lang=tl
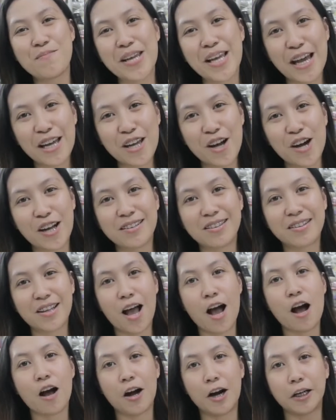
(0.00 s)
ngayon
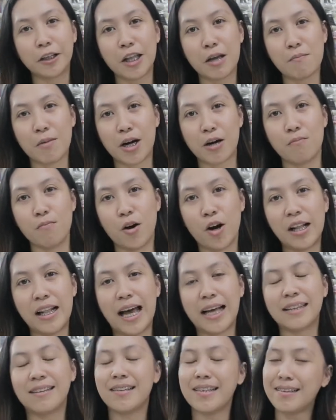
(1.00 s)
sa Cartimar Mall
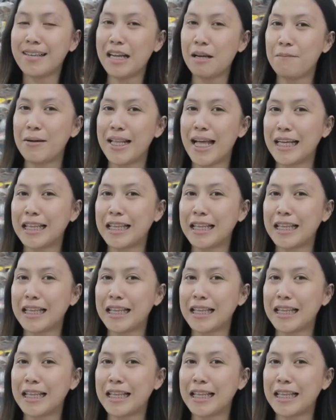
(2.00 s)
at sisilipin